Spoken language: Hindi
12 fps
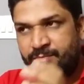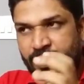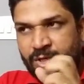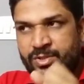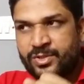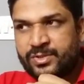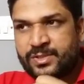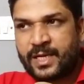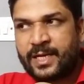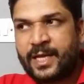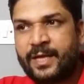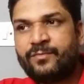बिकॉज जो
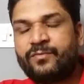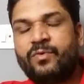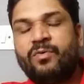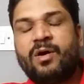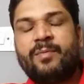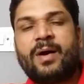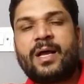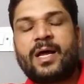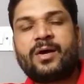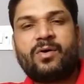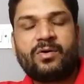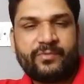सन है वो
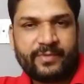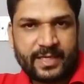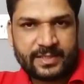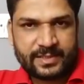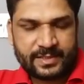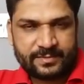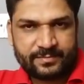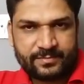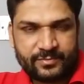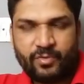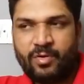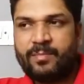हमारा कॉन्फिडेंस है
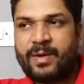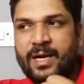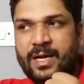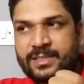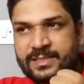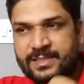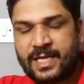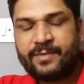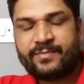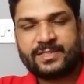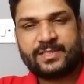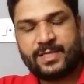वो हमारा
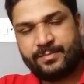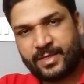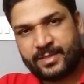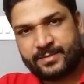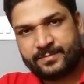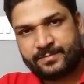सेल्फ स्टीम है